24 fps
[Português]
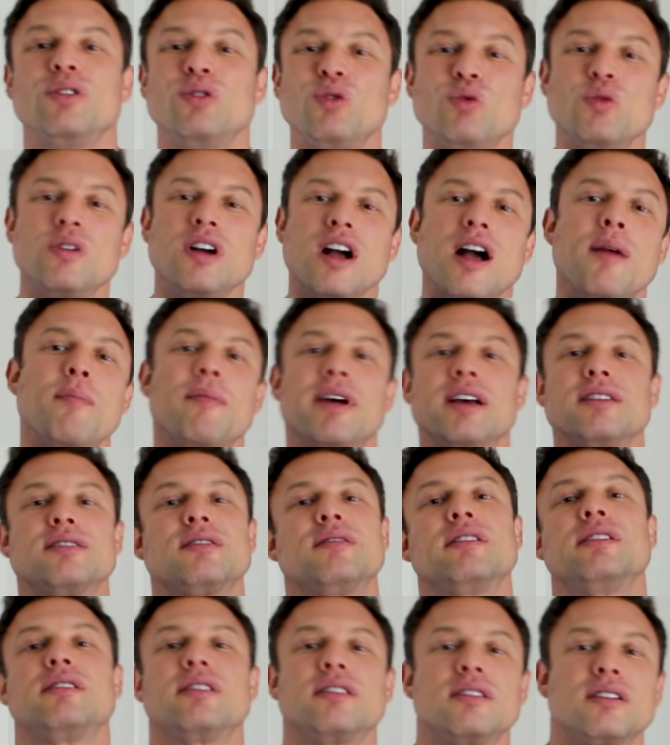Nunca mais
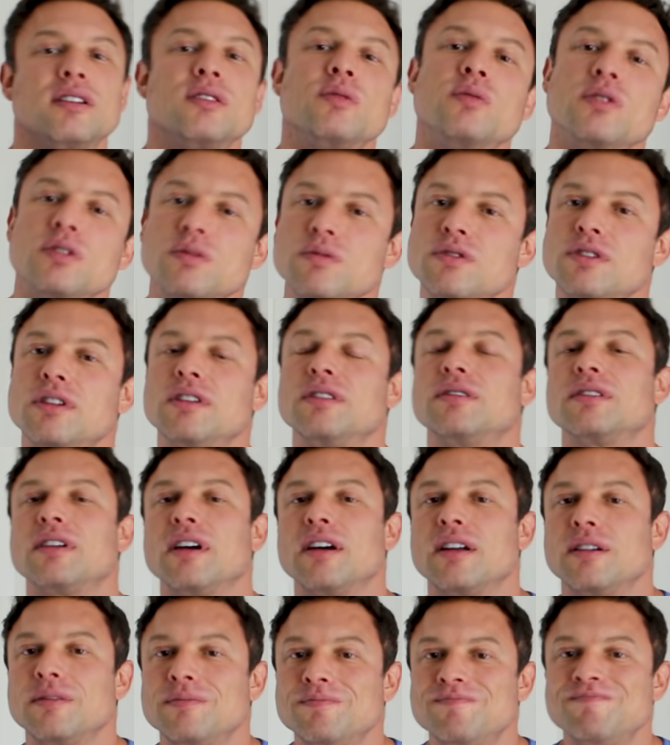você vai treinar do mesmo jeito,
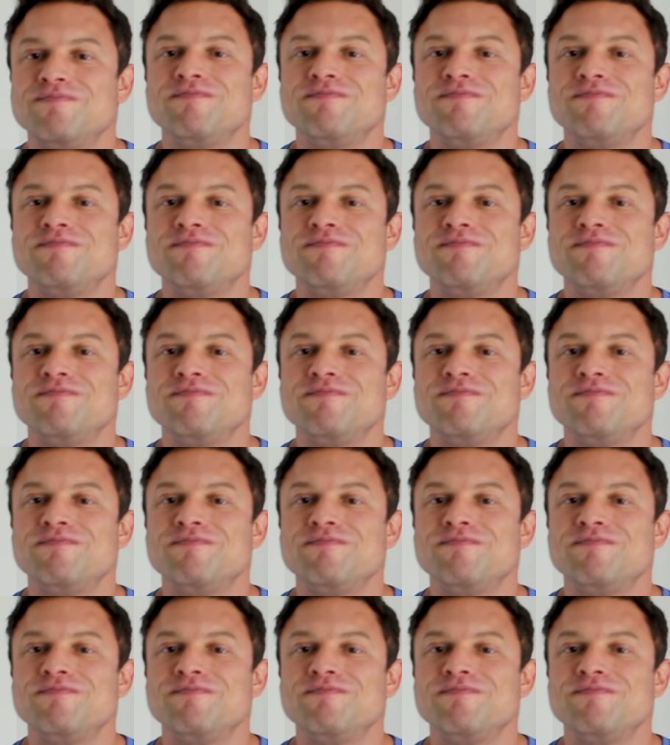cara.